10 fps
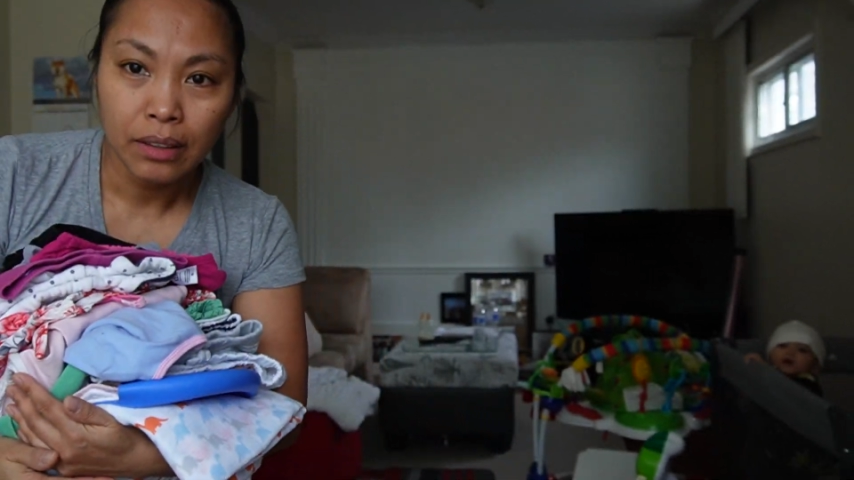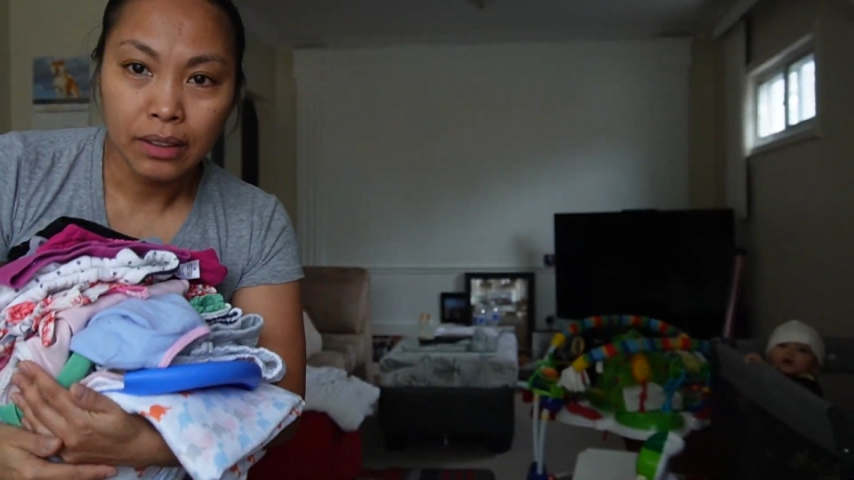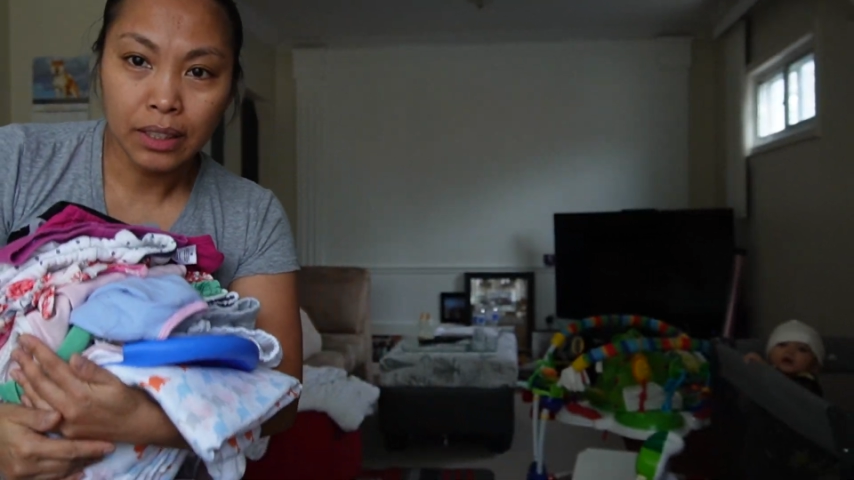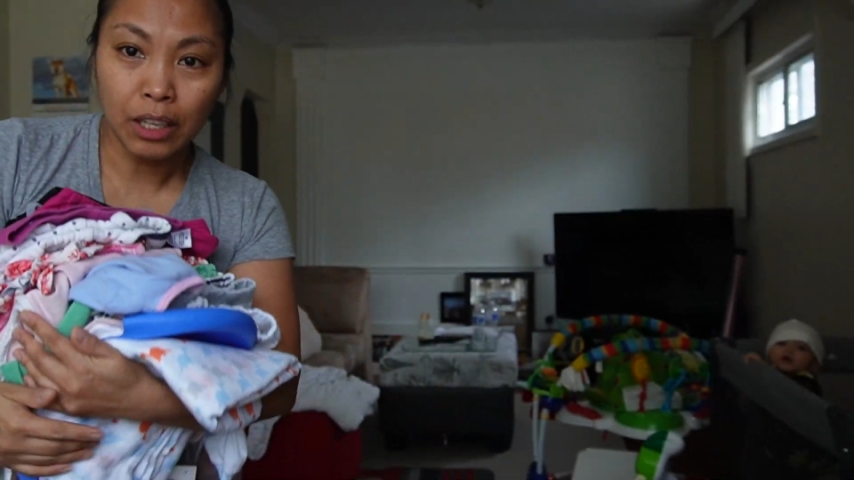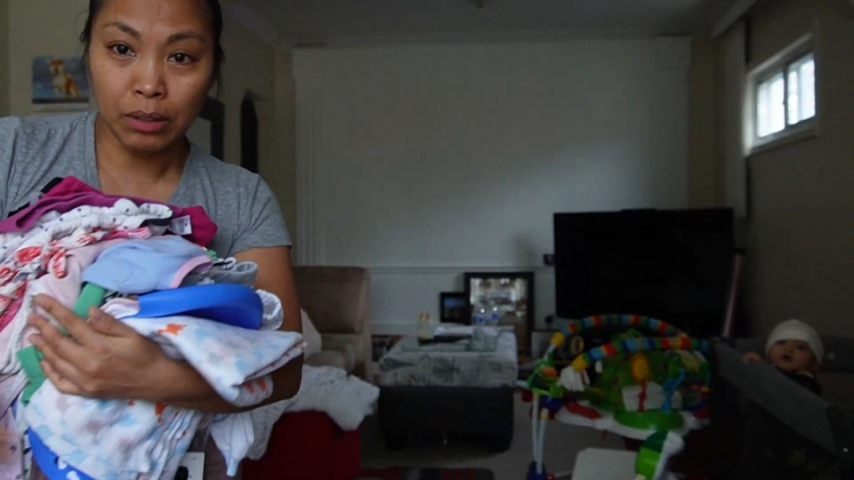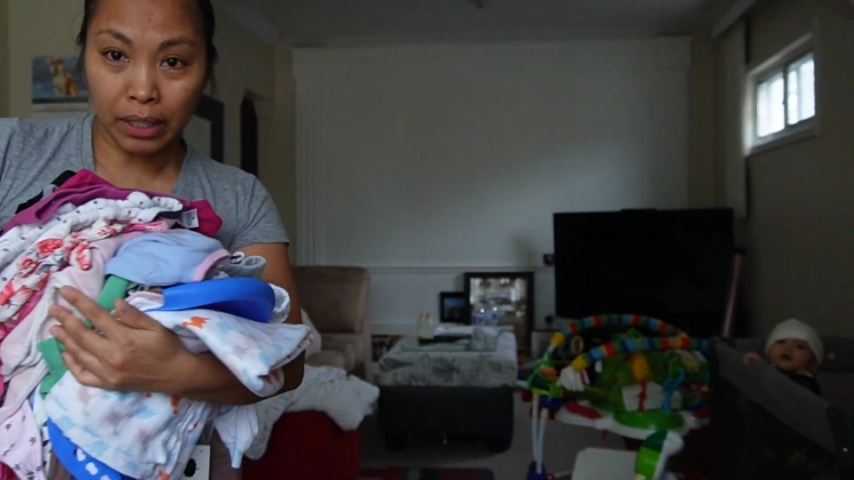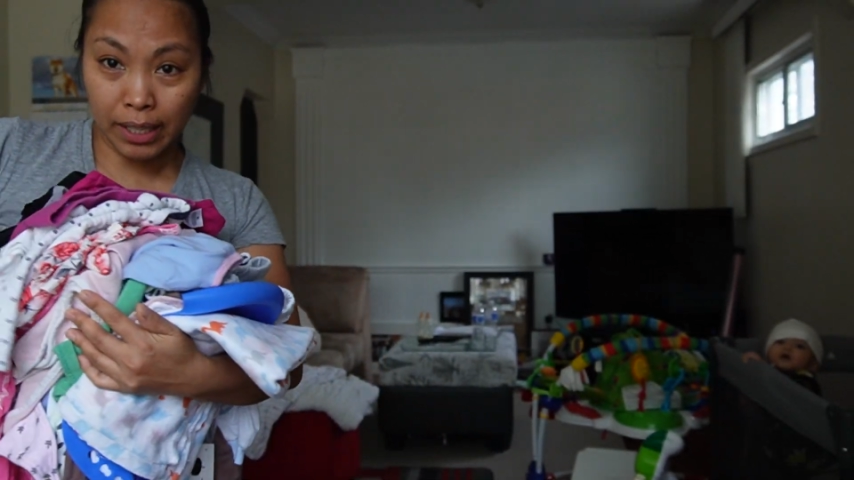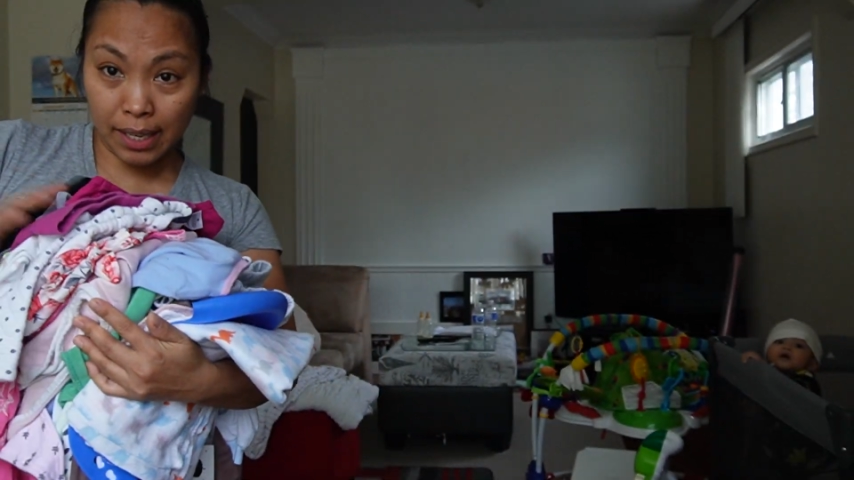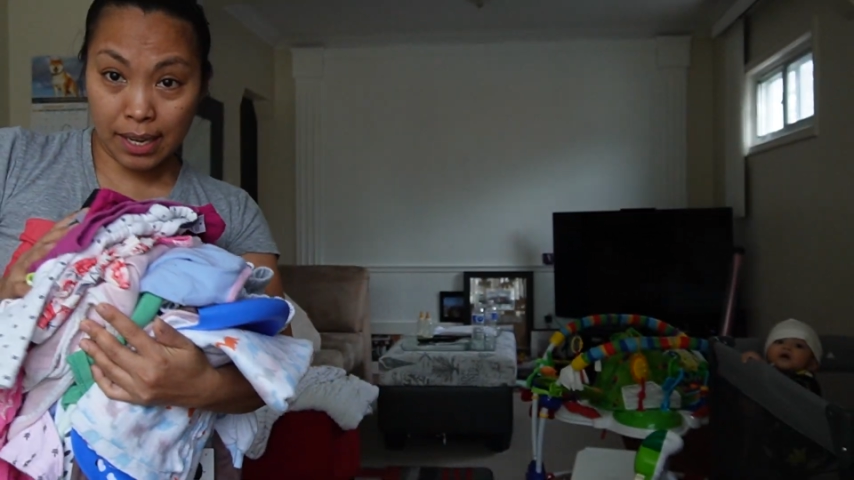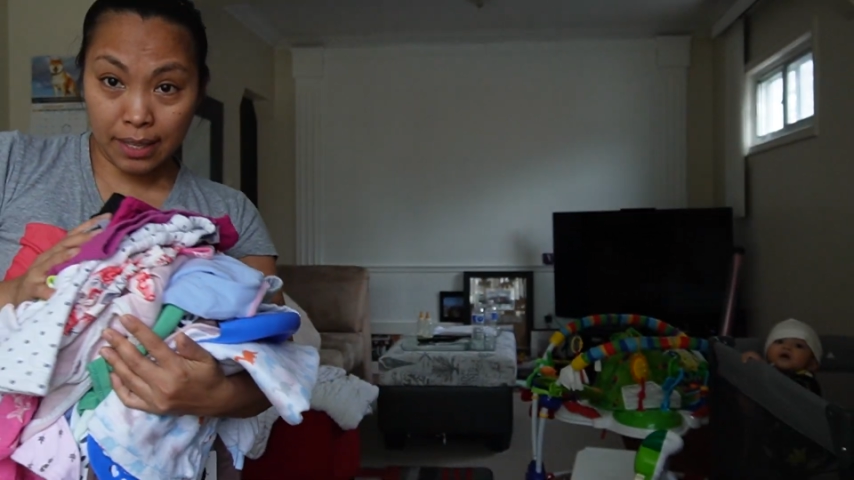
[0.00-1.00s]
Hindi tayo
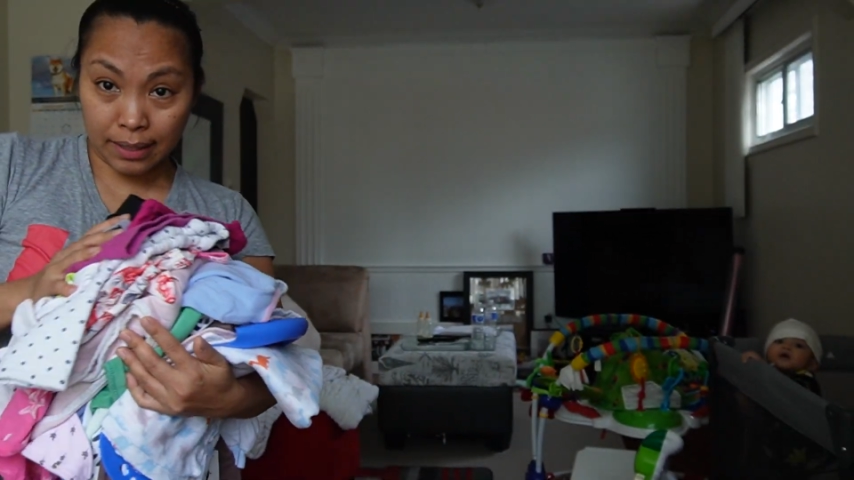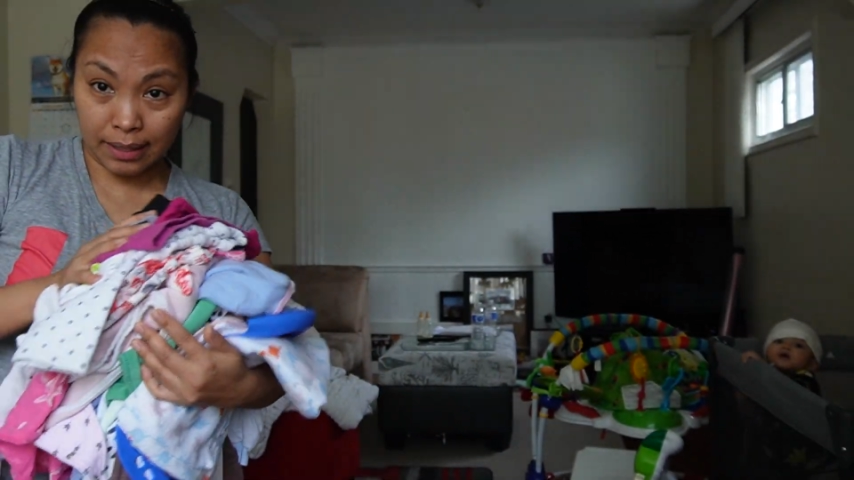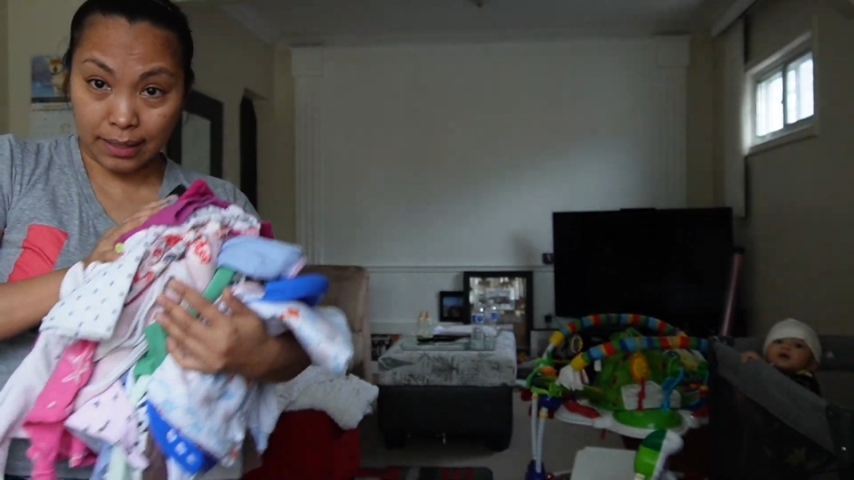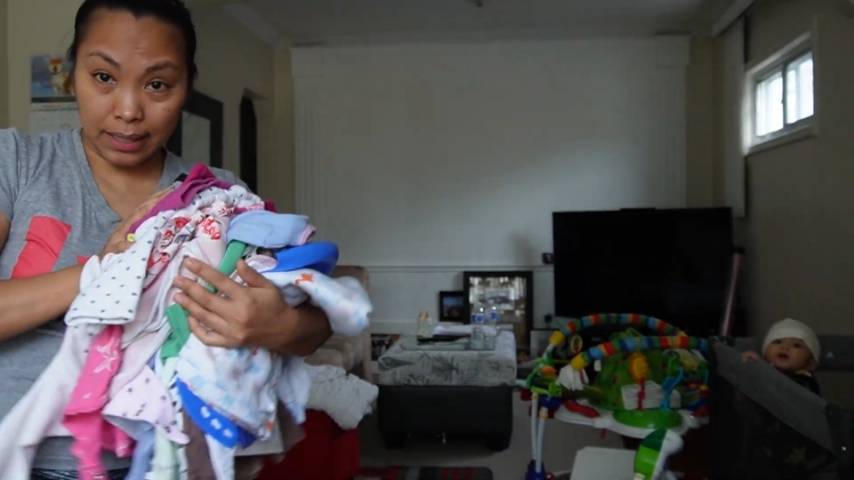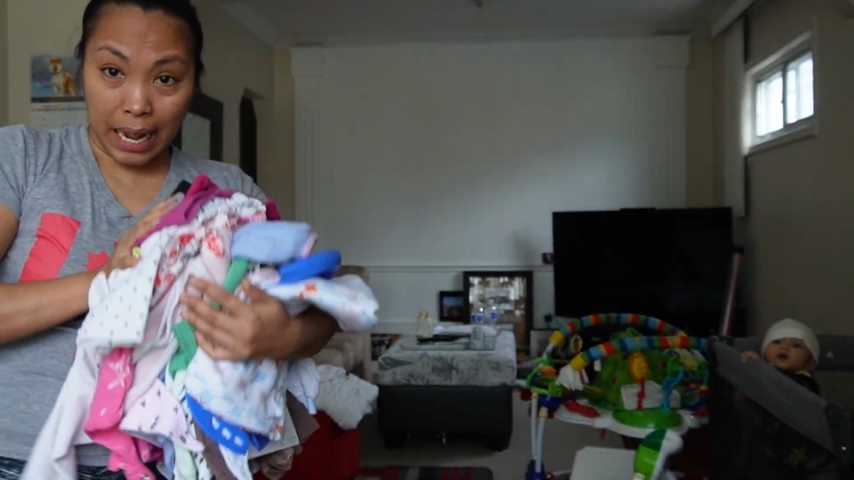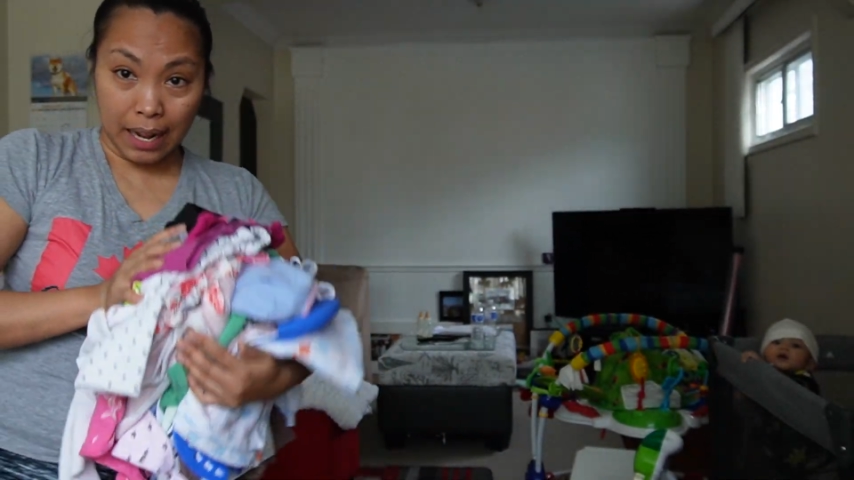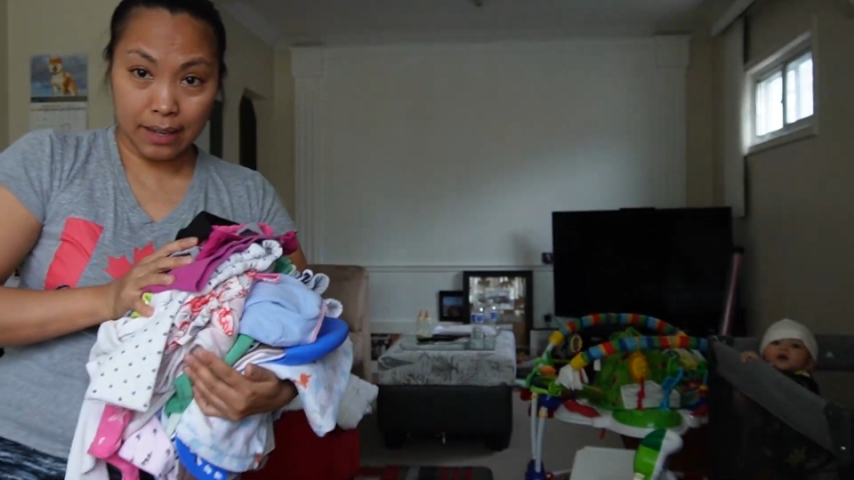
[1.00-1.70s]
nakikita.